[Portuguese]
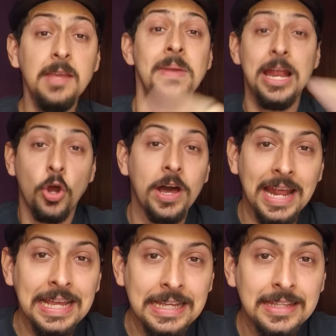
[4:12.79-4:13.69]
E
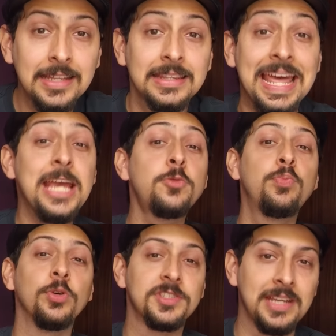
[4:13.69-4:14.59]
melhor ainda,
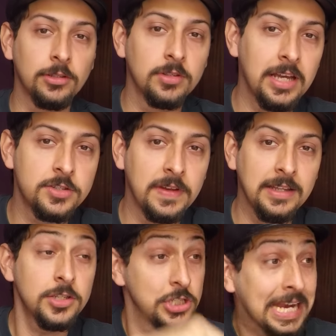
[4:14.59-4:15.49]
10% das
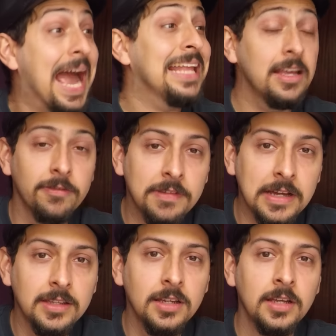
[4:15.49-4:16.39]
vendas, de cada
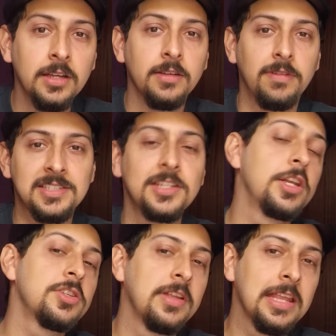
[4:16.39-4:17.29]
venda, vai ser
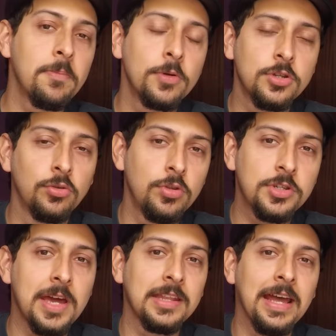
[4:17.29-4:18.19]
direcionada para o Instituto
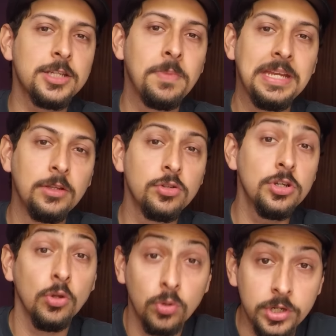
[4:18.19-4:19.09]
de Caridade Meninos
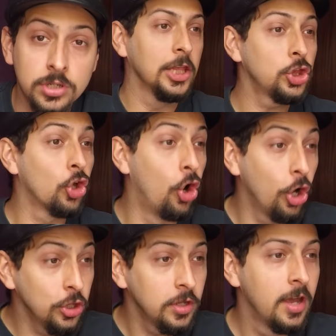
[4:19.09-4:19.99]
de Luz.
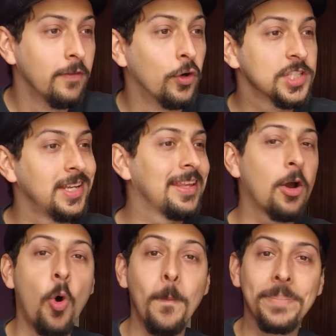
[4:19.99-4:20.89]
Então, você está
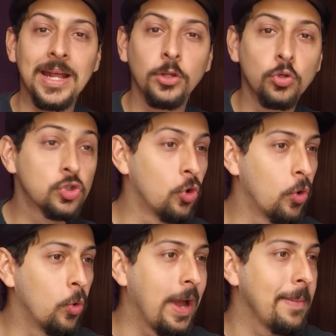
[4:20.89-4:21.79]
comprando o jogo